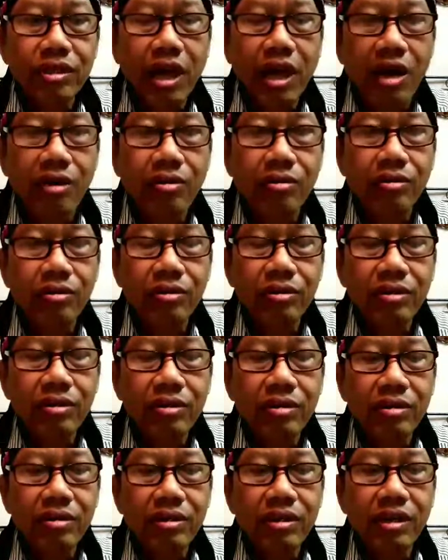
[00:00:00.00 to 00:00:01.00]
Tao,
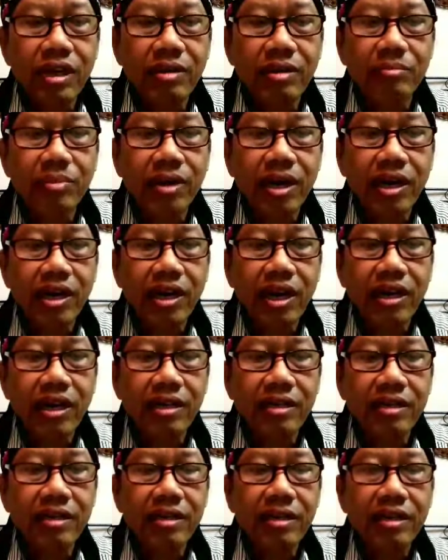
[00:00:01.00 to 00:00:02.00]
dan
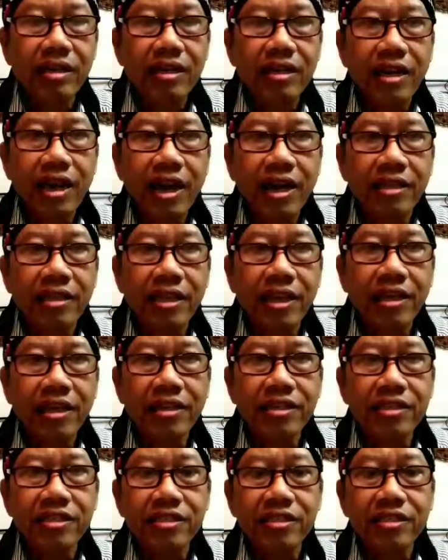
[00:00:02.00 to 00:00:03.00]
bahkan
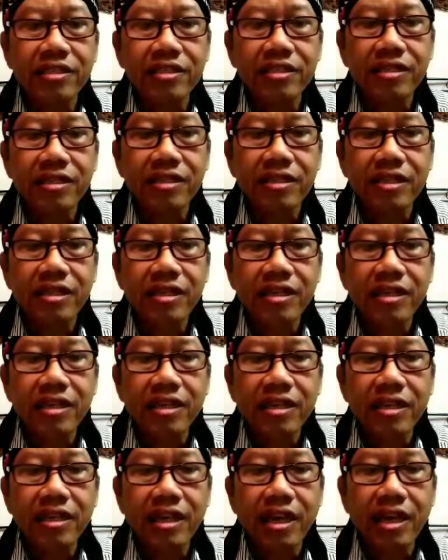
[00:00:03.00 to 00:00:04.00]
ateis
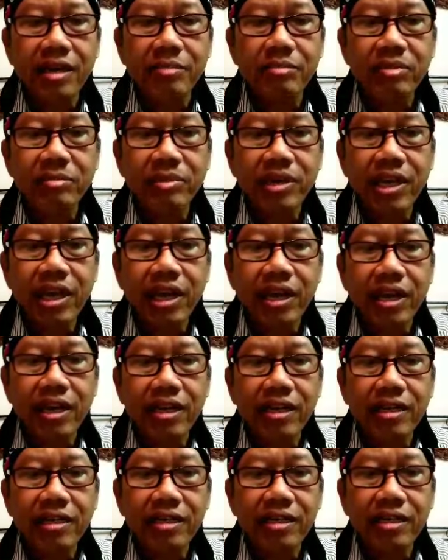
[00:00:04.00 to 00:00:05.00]
dan
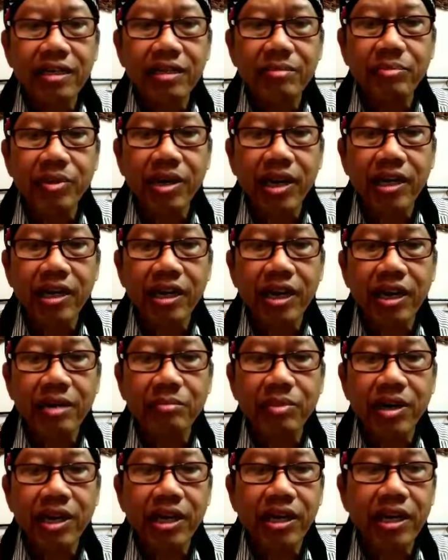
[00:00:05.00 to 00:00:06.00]
memelihara
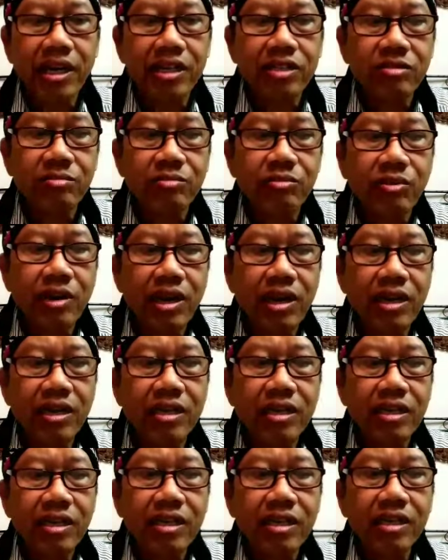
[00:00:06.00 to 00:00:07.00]
keberadaan mereka semua
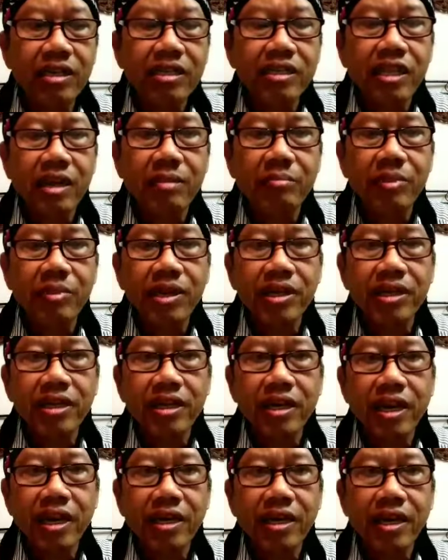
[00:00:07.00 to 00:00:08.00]
sampai
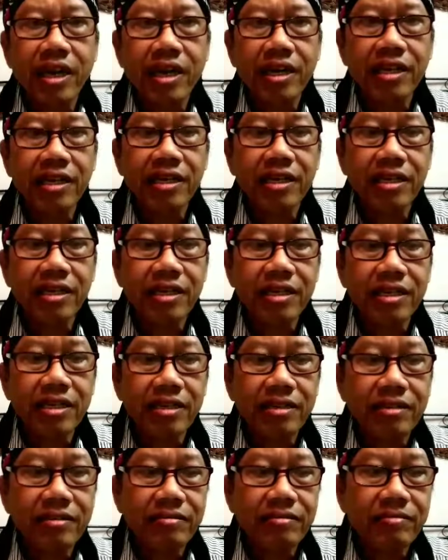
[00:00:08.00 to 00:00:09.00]
dengan hari ini.
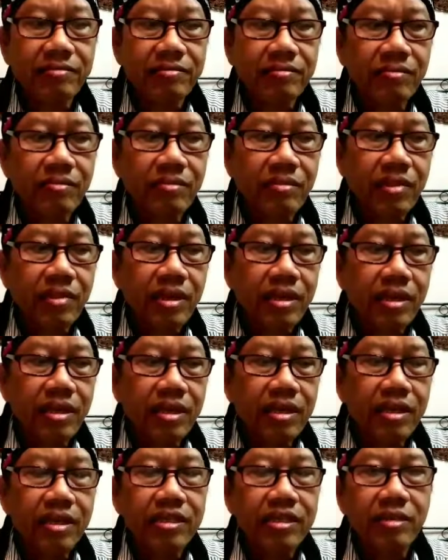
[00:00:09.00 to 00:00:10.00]

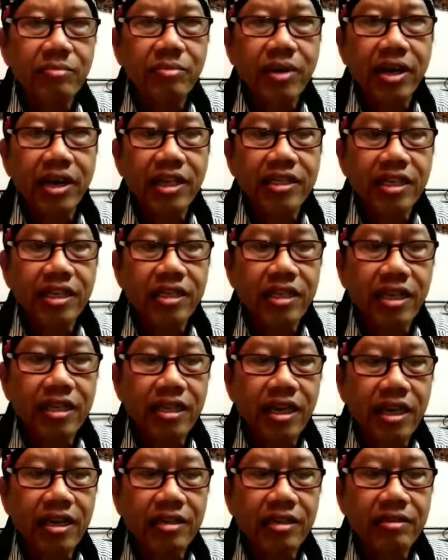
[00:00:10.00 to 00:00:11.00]
Sebagai
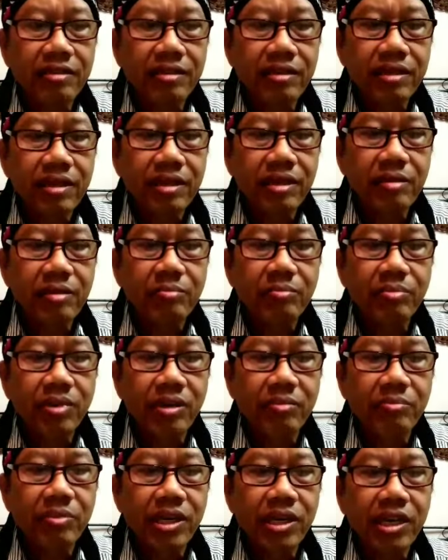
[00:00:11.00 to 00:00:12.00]
catatan,
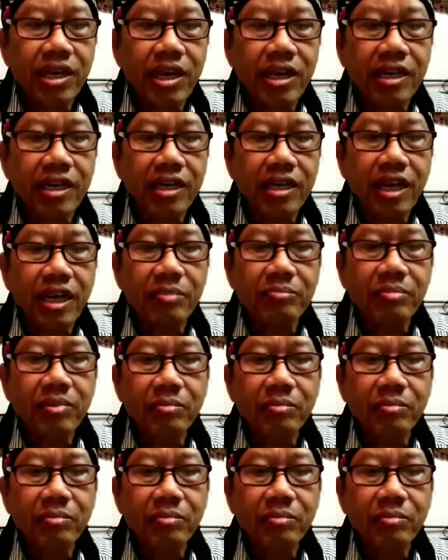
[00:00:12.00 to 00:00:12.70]
berbeda dengan